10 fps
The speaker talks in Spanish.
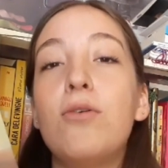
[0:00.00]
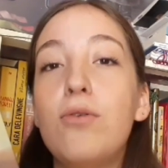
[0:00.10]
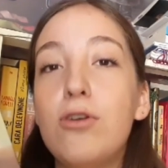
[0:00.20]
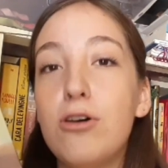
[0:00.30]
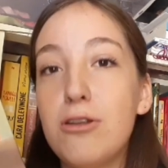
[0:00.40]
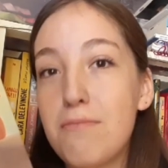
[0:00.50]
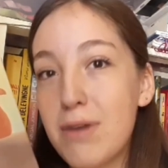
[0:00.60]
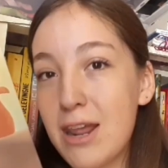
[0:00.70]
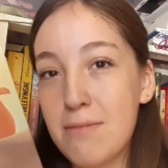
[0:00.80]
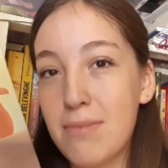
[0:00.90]
Un
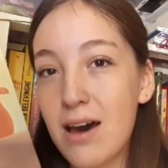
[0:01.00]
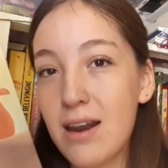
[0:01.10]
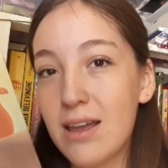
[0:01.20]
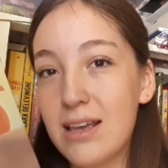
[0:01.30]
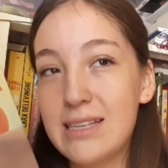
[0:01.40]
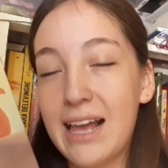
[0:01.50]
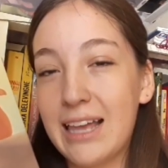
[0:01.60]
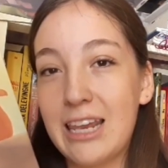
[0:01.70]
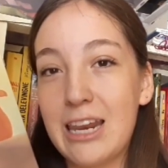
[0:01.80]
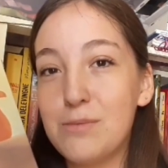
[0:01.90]
hombre de mar es el
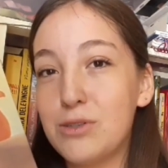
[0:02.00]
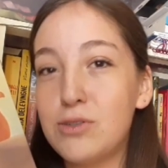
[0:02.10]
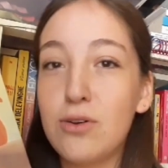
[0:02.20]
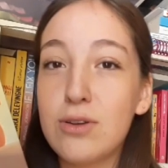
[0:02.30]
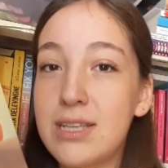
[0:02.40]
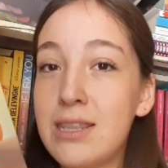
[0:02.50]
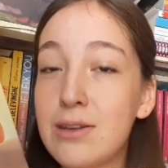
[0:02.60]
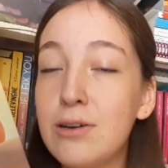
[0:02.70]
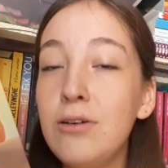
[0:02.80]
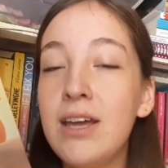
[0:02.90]
que tenemos todos
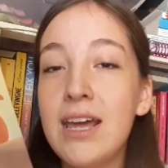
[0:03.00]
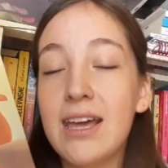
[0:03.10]
dentro,